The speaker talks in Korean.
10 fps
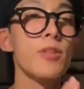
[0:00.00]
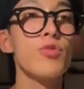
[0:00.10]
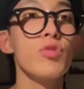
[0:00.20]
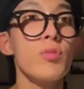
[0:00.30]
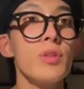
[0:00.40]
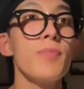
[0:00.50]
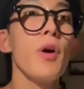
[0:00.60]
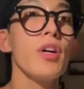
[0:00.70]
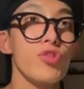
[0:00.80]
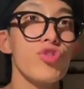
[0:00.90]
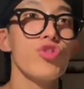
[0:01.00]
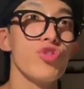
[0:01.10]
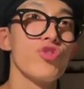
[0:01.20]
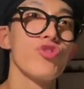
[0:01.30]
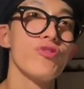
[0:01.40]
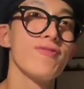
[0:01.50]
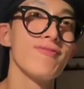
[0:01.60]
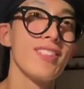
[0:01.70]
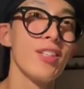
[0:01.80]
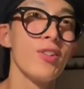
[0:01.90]
그것도 너무 이뻐가지고
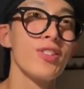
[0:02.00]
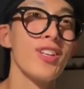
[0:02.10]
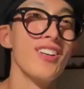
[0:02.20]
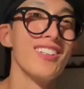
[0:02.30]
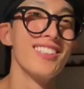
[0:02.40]
귀여워서